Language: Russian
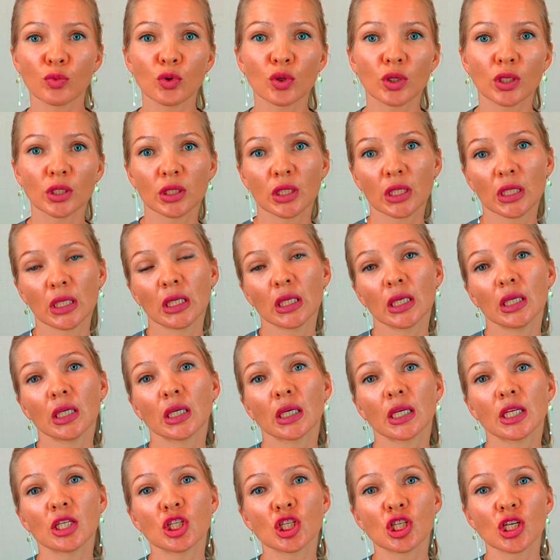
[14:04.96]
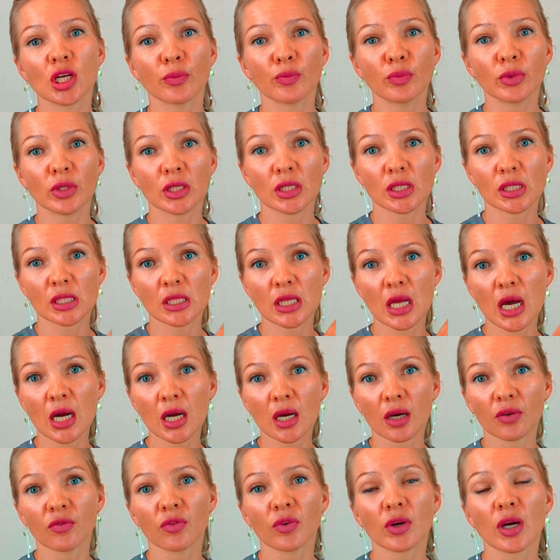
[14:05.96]
много таких лечебниц
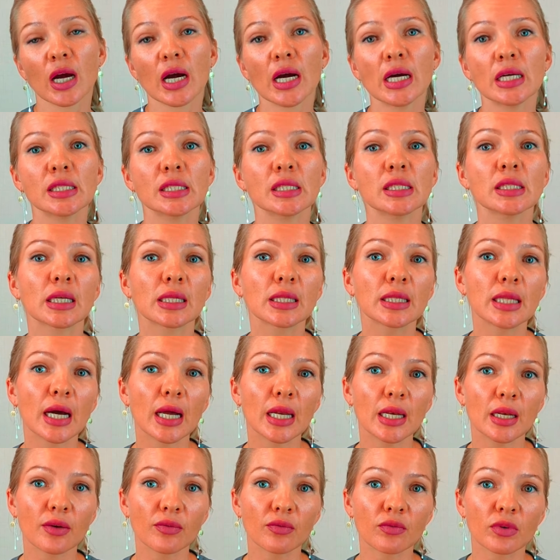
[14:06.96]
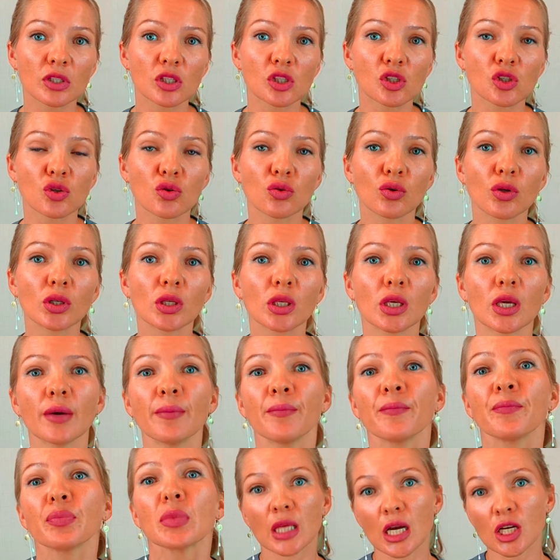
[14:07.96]
на Кавказе, на Дальнем
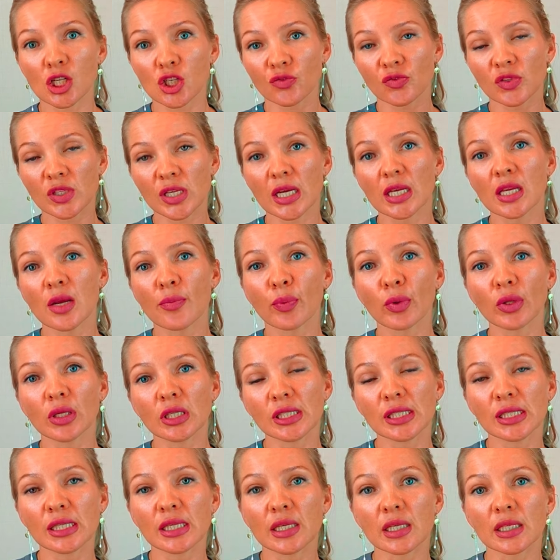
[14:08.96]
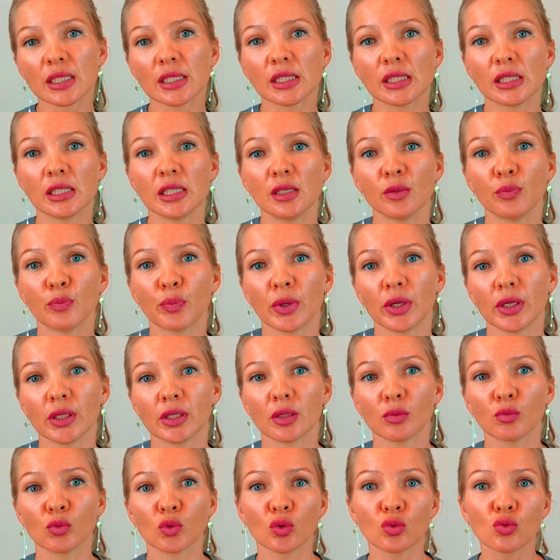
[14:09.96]
Востоке, также в средней полосе России,
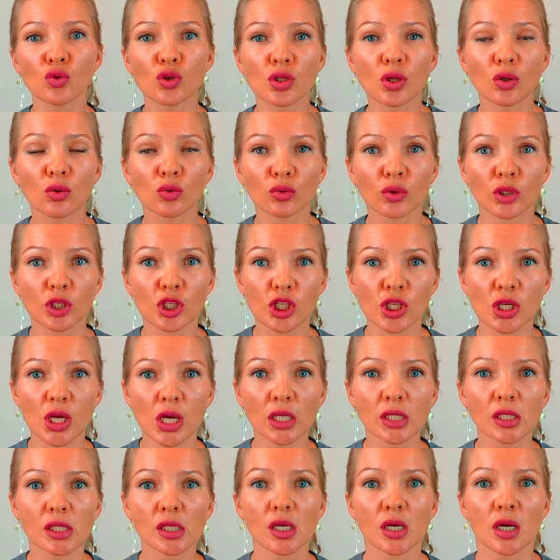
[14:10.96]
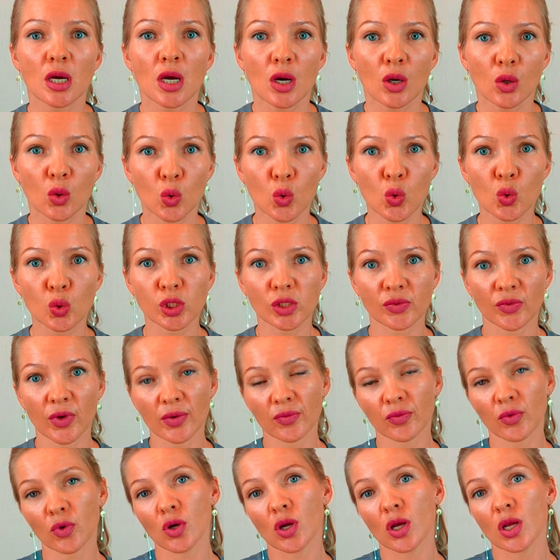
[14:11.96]
поэтому нужно уточняться у
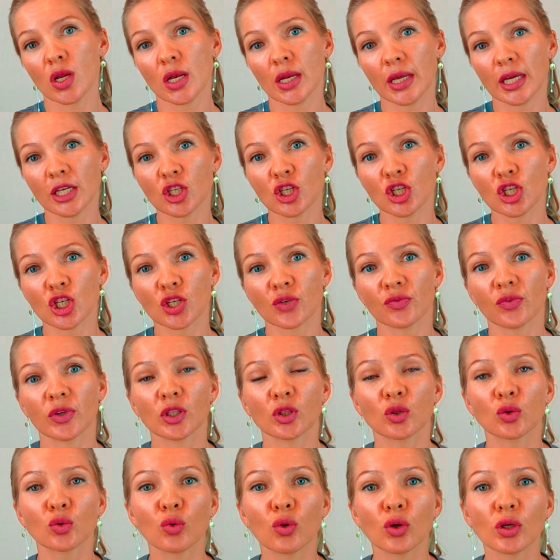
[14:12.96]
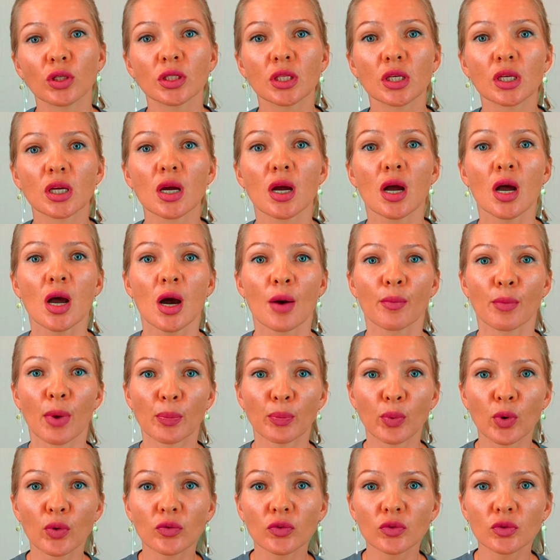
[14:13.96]
своего лечащего доктора
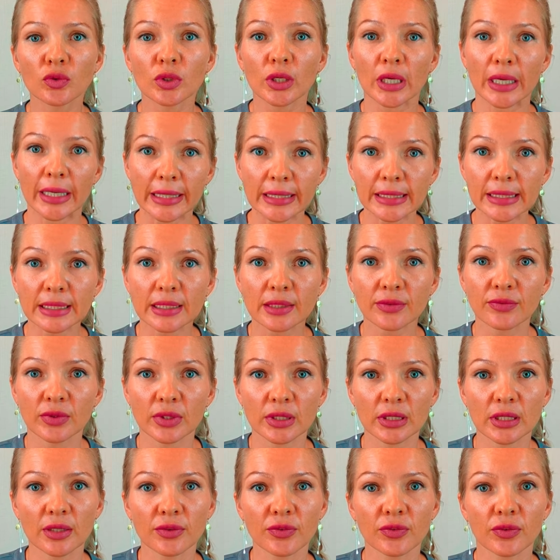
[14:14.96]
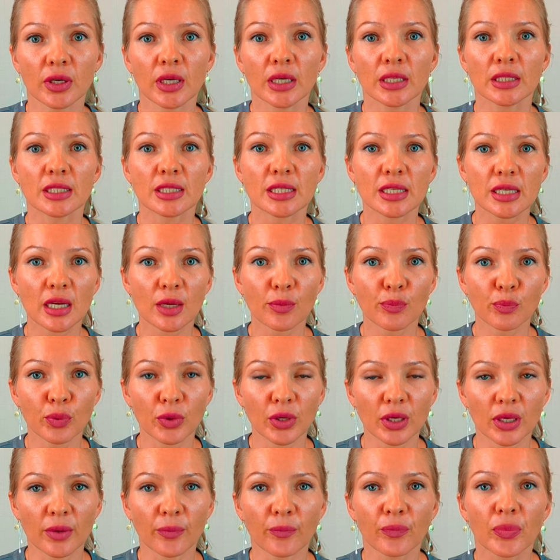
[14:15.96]
по поводу поводу этих видов
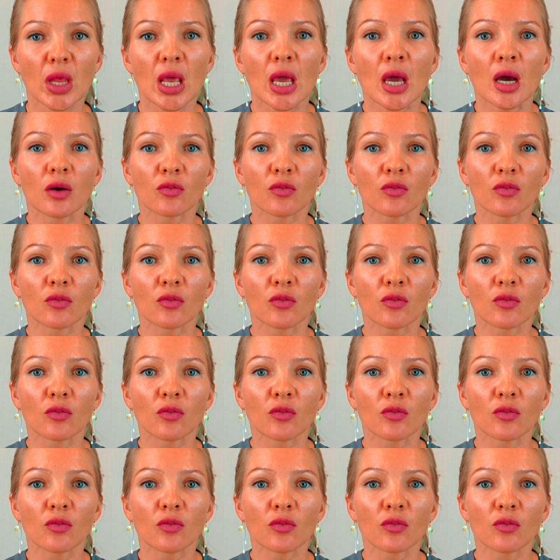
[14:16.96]
терапии.